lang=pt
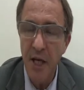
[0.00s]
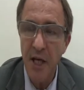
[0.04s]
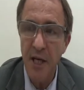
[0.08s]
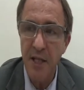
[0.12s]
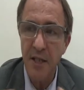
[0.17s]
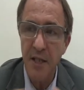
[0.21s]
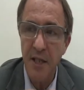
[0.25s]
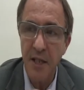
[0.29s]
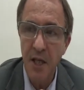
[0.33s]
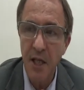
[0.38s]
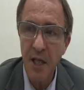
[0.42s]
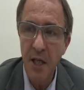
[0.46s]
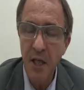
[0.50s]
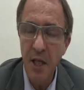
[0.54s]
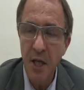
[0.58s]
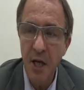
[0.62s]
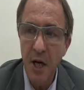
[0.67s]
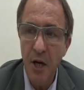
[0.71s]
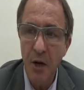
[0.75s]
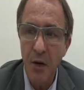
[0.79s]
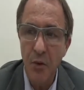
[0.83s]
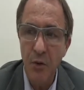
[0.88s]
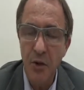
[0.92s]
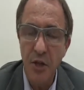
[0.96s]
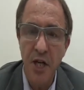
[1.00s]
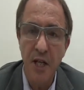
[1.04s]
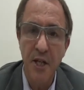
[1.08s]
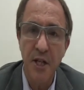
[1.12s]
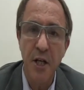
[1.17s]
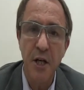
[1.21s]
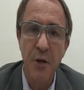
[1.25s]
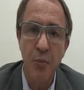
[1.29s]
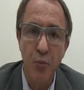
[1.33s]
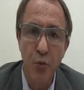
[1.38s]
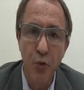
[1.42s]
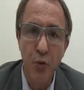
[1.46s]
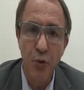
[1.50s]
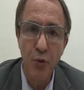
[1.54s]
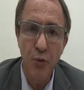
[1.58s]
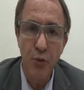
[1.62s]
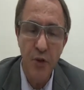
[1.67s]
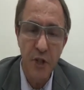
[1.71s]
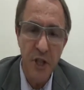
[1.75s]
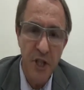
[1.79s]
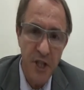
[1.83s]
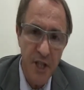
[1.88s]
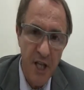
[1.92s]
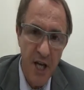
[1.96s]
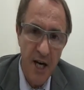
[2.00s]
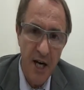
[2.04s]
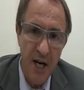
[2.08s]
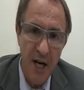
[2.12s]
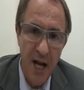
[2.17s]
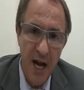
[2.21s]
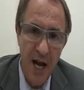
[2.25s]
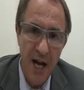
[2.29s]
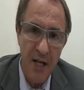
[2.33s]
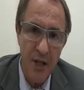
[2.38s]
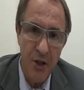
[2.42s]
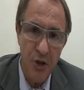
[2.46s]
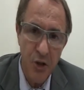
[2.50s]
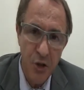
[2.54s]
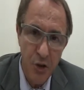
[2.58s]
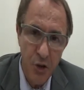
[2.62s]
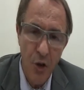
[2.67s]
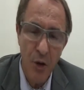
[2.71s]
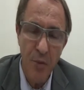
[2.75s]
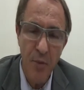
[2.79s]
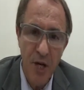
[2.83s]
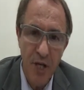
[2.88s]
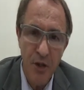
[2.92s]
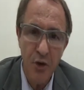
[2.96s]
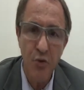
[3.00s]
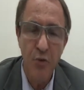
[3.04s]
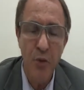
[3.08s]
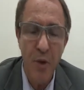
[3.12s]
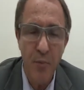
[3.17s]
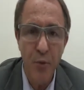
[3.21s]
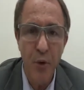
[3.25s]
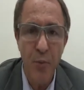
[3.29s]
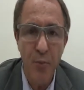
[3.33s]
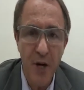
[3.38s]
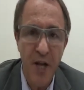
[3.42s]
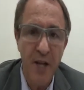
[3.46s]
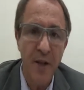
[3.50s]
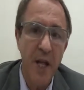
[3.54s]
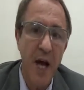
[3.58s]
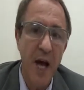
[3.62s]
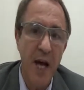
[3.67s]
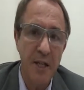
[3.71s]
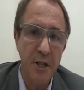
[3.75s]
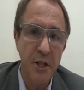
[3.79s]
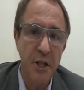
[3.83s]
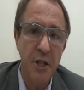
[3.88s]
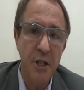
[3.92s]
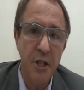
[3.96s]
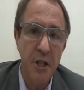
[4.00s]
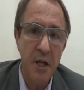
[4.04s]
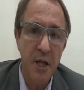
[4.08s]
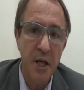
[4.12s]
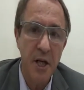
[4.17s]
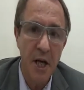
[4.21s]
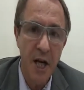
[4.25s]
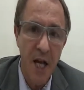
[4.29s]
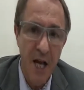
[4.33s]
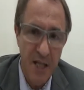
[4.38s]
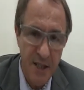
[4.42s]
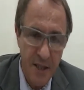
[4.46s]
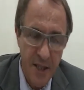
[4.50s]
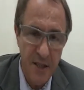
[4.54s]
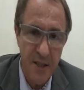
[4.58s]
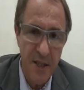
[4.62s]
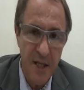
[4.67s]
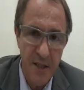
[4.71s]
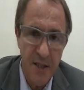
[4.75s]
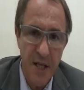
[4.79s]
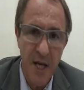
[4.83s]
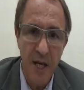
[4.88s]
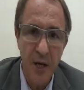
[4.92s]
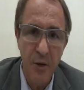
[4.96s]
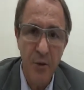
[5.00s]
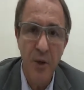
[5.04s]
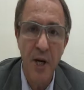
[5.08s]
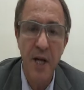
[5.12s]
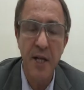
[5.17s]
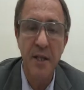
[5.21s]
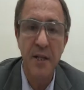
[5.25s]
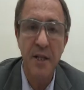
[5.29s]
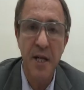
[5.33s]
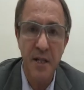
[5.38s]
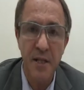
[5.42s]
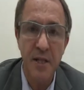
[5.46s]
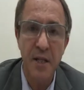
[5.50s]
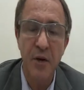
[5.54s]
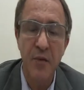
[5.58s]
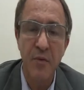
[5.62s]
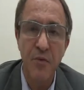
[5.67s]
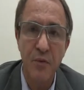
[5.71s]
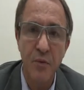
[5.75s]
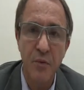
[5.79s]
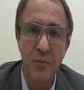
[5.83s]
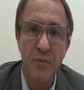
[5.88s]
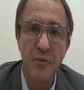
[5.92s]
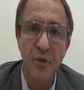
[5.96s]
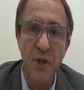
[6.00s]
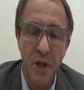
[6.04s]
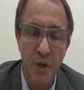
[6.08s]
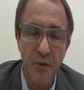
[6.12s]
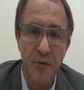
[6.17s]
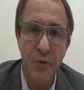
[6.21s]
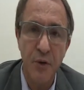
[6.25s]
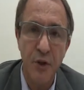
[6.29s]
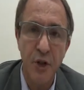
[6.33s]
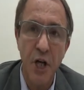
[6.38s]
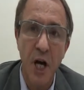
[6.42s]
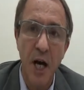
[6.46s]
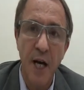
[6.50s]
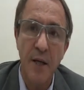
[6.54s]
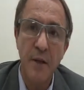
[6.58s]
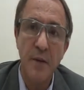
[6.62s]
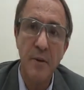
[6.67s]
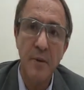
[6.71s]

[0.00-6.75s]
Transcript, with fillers: assim, os atributos integrais sobre a sua propriedade, graças a essa regularização fundiária.